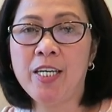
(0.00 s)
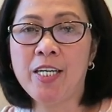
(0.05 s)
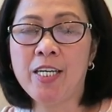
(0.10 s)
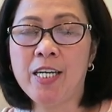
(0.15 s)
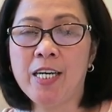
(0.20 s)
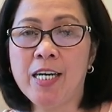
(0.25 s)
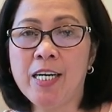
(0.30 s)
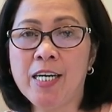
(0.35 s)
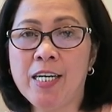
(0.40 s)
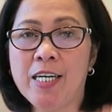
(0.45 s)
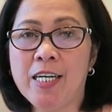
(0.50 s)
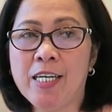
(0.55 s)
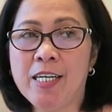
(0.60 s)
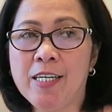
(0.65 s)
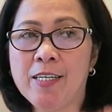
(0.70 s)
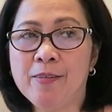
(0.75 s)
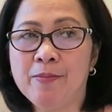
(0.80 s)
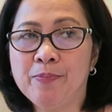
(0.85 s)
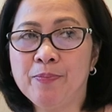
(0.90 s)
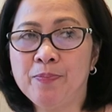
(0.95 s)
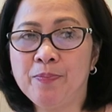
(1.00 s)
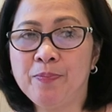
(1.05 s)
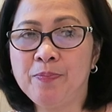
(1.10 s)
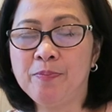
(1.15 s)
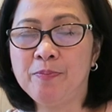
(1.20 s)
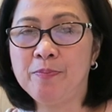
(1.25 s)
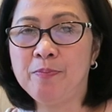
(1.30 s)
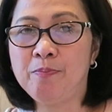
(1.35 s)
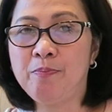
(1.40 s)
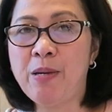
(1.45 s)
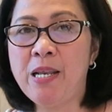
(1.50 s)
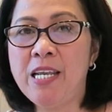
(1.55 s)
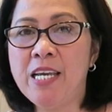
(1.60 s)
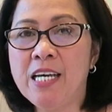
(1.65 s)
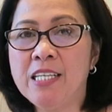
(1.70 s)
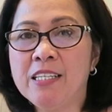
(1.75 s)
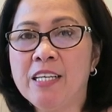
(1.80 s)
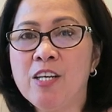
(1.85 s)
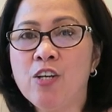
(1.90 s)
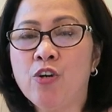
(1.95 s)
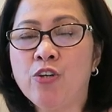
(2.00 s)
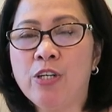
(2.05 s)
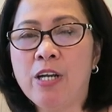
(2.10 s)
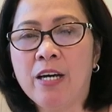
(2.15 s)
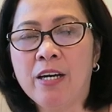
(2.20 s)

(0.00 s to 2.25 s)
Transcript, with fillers: na um, bilihan din ho